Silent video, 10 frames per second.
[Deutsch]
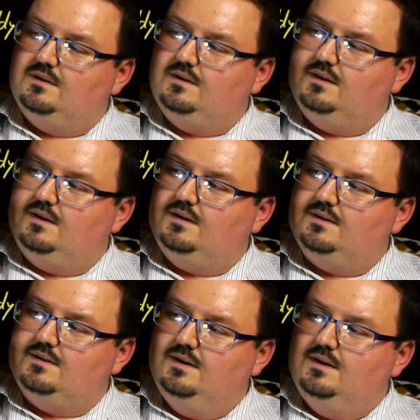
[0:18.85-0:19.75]
Nee,
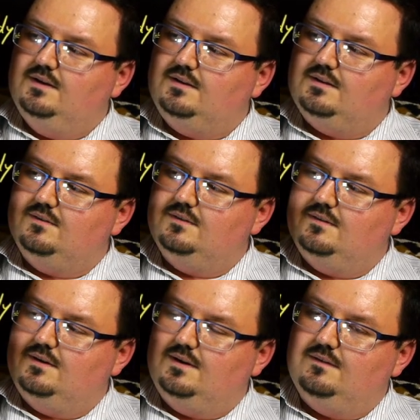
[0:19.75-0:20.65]
das, das soll so
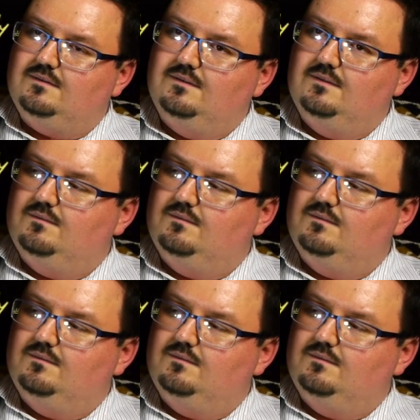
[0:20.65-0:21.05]
bleiben.